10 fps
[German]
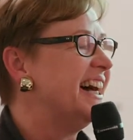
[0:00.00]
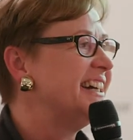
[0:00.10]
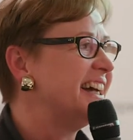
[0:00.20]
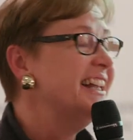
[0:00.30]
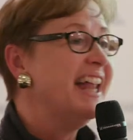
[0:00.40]

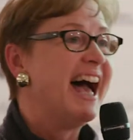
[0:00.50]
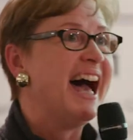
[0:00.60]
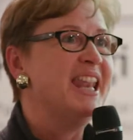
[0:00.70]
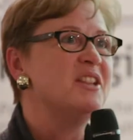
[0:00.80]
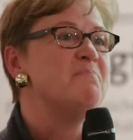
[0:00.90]
Dank
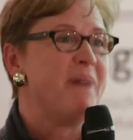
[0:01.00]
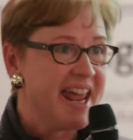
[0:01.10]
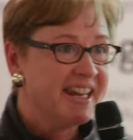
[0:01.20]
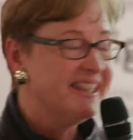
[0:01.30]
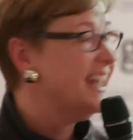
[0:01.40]
allen
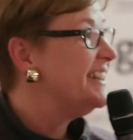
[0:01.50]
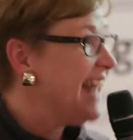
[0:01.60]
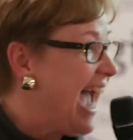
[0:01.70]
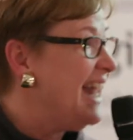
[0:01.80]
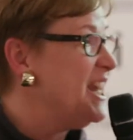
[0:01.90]

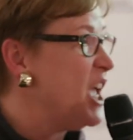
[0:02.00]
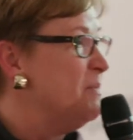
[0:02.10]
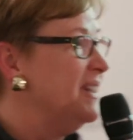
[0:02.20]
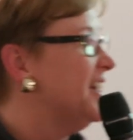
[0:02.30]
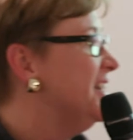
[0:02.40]

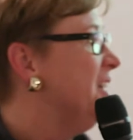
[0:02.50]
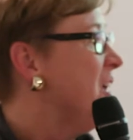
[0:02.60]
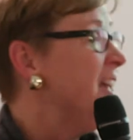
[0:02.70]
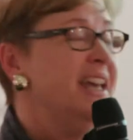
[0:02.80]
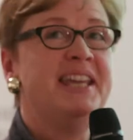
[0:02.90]
Panel-Teilnehmenden.
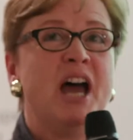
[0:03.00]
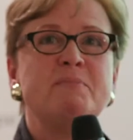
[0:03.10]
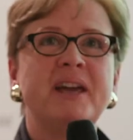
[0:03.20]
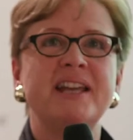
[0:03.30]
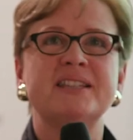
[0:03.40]
Ich habe
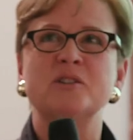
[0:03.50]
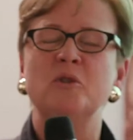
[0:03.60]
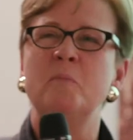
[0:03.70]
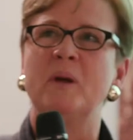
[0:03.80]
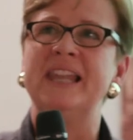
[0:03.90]
mir jetzt so
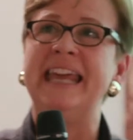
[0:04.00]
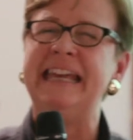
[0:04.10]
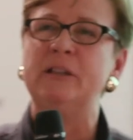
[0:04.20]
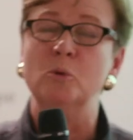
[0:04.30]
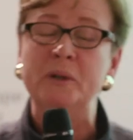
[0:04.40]

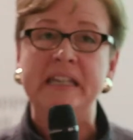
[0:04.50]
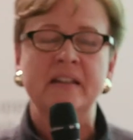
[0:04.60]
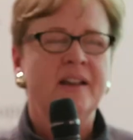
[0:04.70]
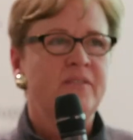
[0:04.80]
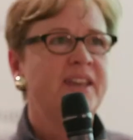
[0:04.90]
überlegt, ui,
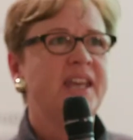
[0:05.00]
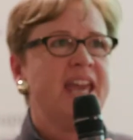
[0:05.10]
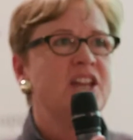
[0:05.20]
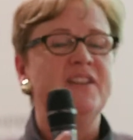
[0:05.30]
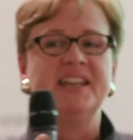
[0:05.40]
wie
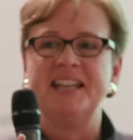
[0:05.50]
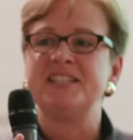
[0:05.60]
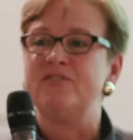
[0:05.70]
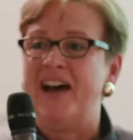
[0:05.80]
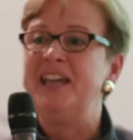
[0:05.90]
gehe gehen wir
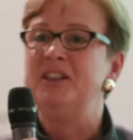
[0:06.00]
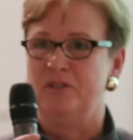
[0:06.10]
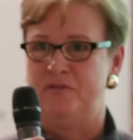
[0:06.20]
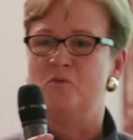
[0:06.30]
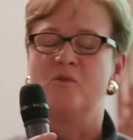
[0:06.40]
jetzt
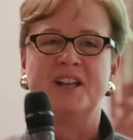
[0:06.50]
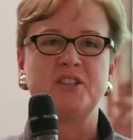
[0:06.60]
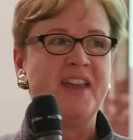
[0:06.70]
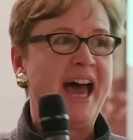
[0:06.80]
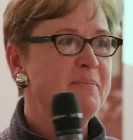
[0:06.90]
weiter vor?
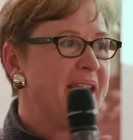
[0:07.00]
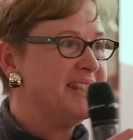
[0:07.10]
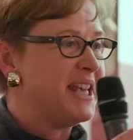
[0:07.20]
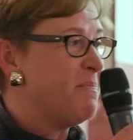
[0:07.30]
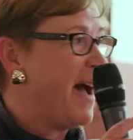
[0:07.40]
Also wir haben ein
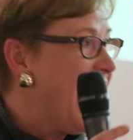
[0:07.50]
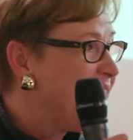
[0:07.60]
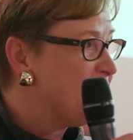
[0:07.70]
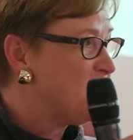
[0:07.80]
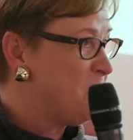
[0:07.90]
sehr
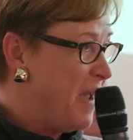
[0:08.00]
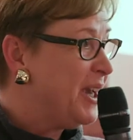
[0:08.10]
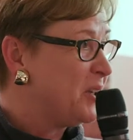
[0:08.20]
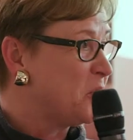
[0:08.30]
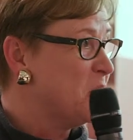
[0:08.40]
breites
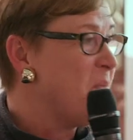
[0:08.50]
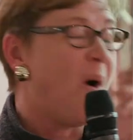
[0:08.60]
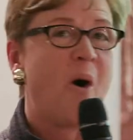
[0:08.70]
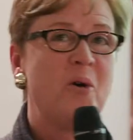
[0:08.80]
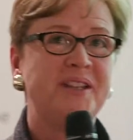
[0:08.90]
Spektrum
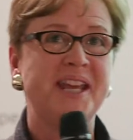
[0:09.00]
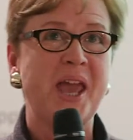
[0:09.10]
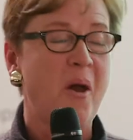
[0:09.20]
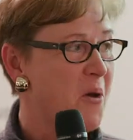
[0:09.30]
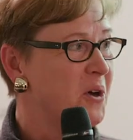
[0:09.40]
heute
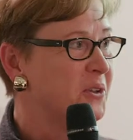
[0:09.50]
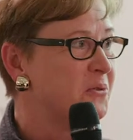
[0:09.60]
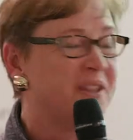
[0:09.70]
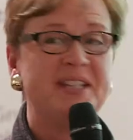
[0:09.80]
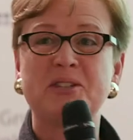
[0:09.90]
gehört
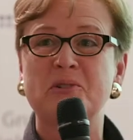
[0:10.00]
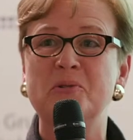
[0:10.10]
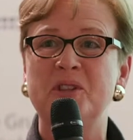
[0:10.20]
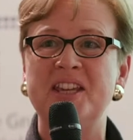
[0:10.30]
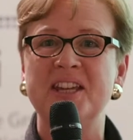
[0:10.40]
und
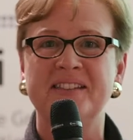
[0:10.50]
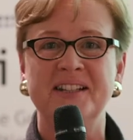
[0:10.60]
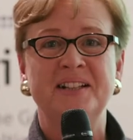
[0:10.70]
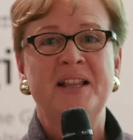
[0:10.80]
diskutiert.